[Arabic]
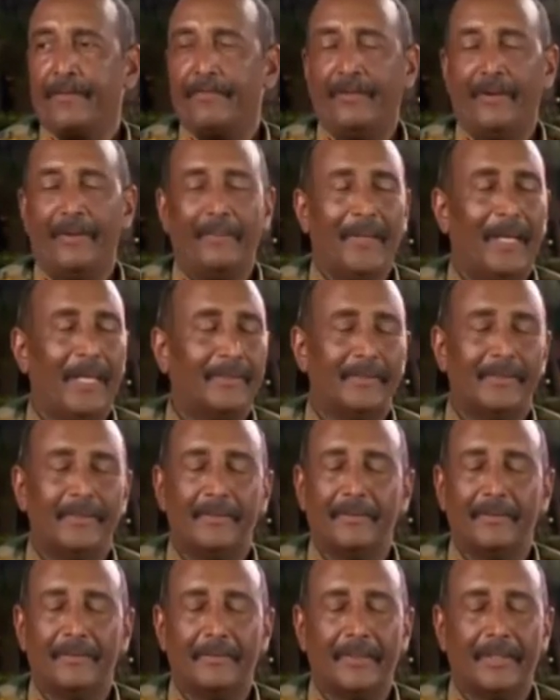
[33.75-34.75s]
فما
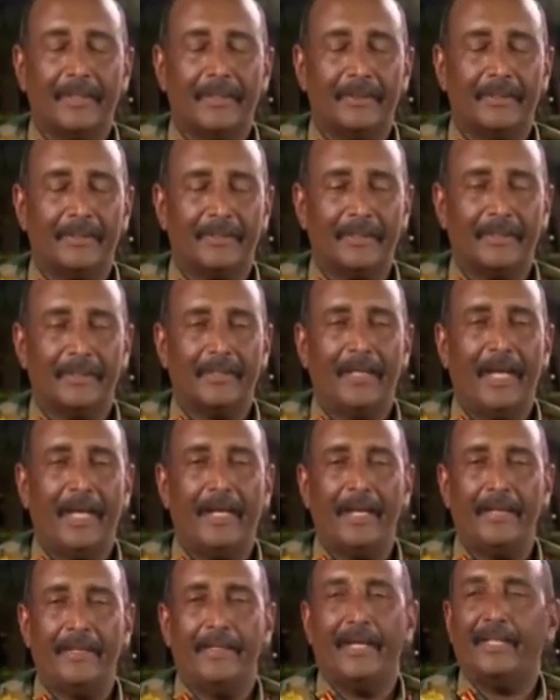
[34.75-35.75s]
اظن تستطيع
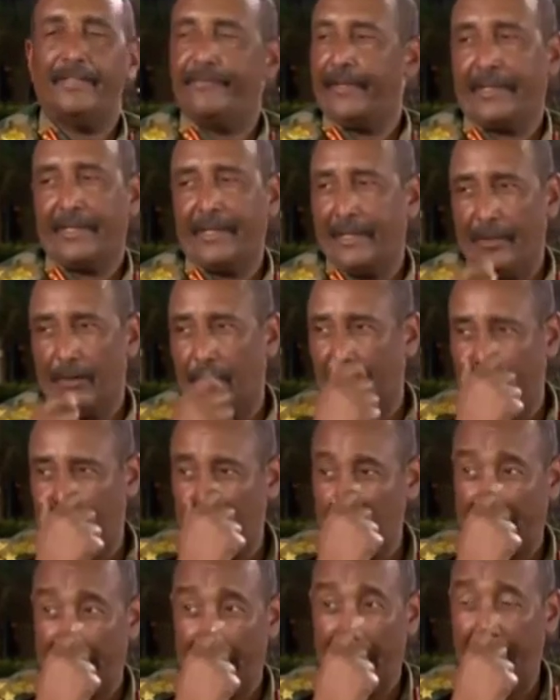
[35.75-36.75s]
انها جهه تفكك القوات
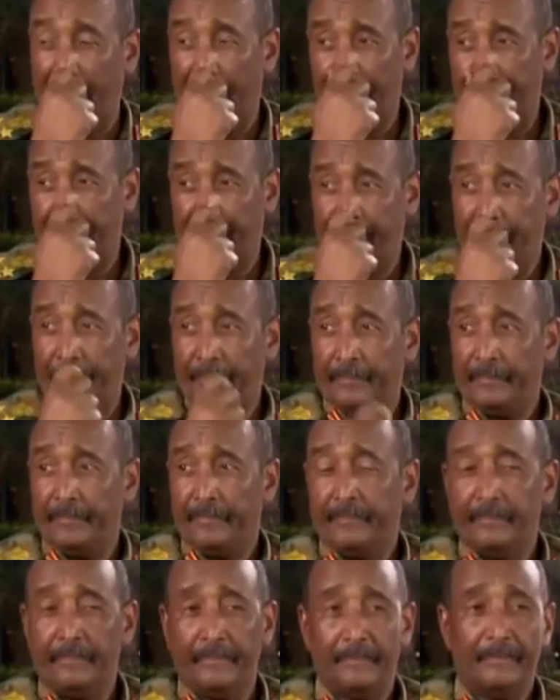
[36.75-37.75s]
المسلحه
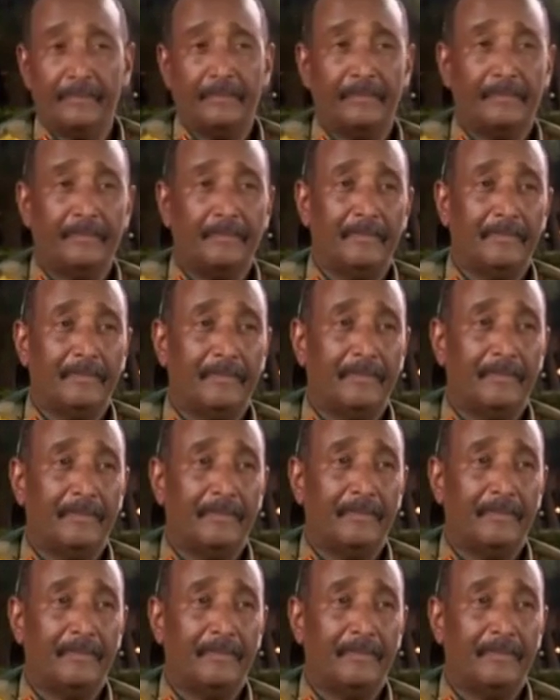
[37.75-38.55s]
خلي اسامه اسامه